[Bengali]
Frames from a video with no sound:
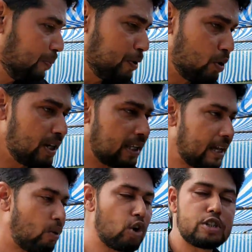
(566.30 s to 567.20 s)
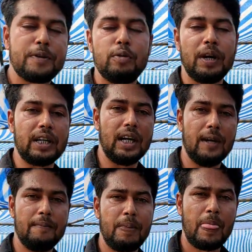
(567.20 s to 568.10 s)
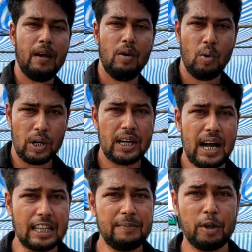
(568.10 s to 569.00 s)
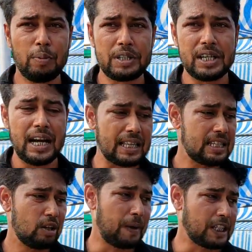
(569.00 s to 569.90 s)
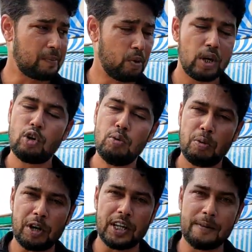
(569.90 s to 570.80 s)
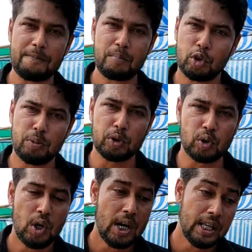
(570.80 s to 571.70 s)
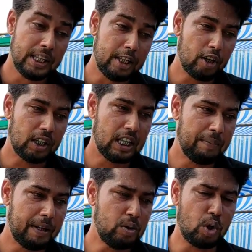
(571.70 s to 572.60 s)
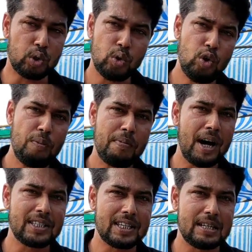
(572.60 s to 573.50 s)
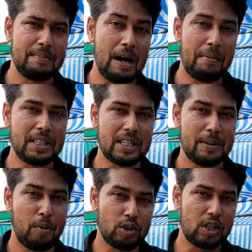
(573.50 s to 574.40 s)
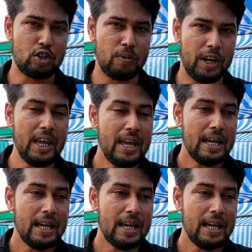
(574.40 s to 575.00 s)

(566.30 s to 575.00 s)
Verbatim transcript: ওই বিচুলিটা থেকে কষ বেরোবে একটা ওটা গাঁত বেরোবে সেই গাদটা মাছের পক্ষে খুব উপকারী প্রথমত দ্বিতীয়বার দেখবেন যতগুলো মাছ আছে মা মাছ আছে বর্ষার সময়